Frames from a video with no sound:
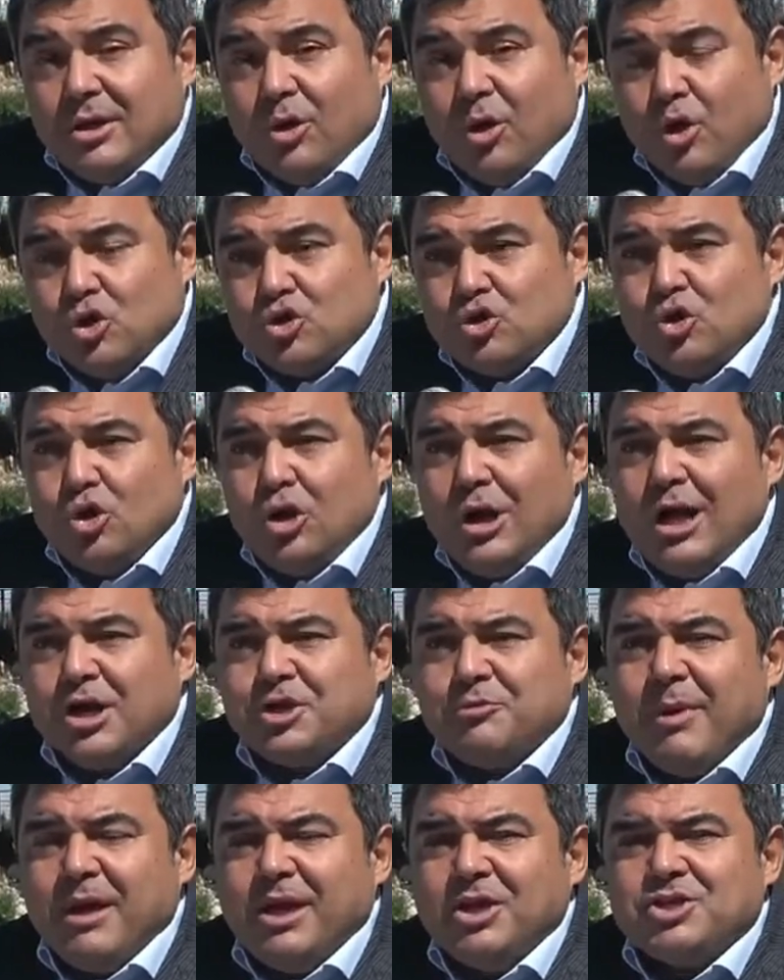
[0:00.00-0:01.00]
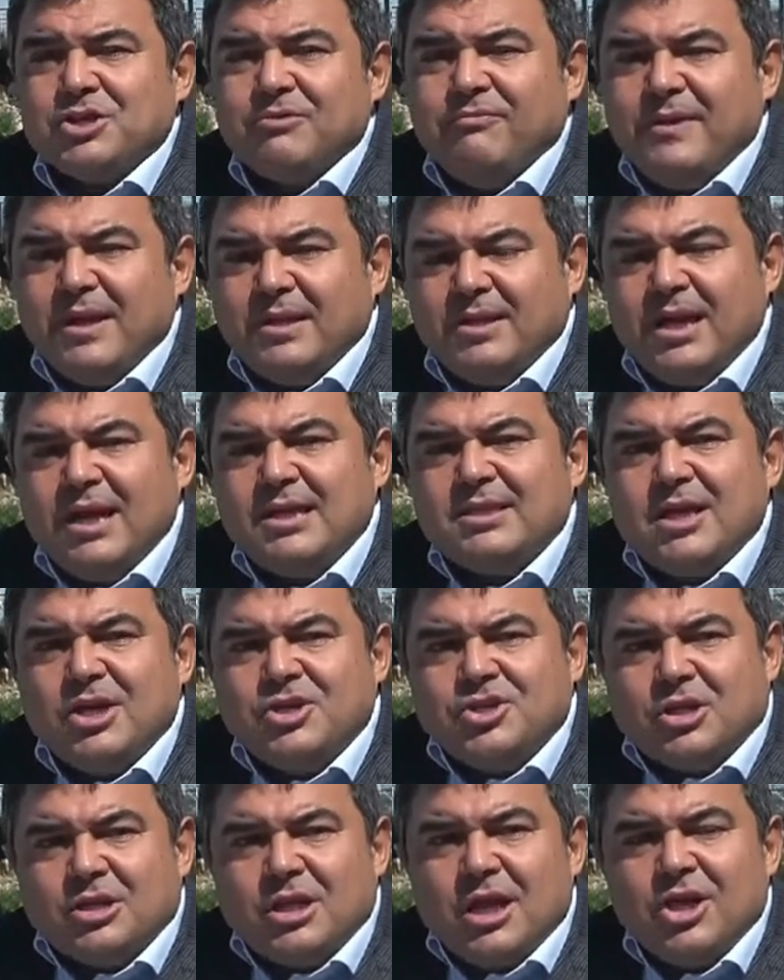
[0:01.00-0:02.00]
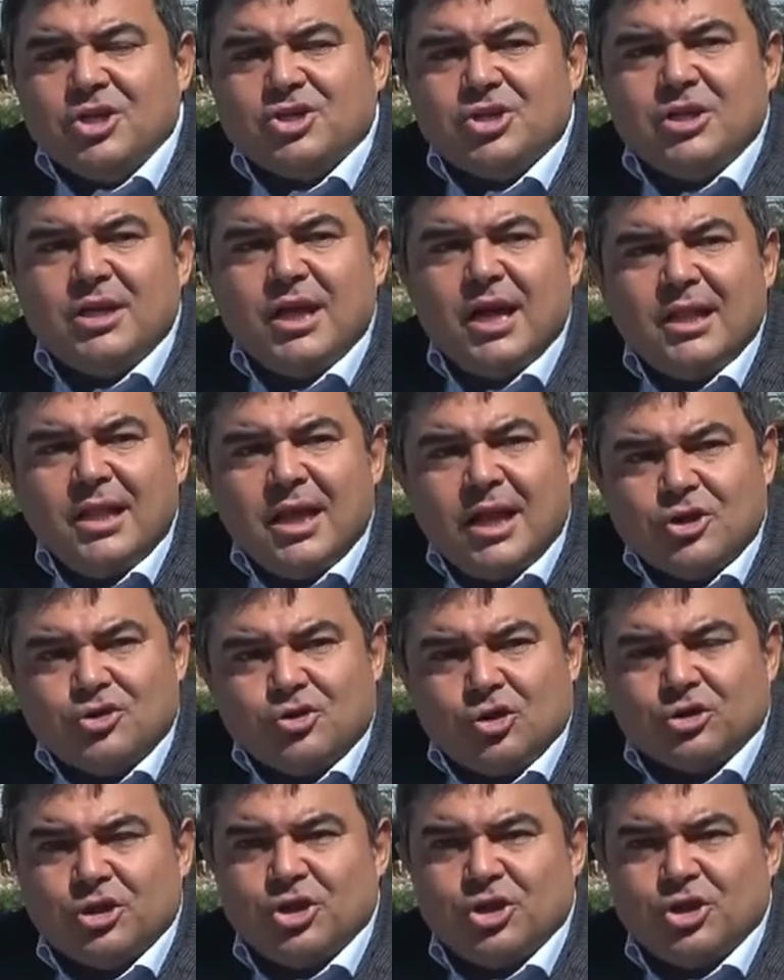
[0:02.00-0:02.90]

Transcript: Özgürleşmek için Fethiye'yi seçtikleri için kendilerine çok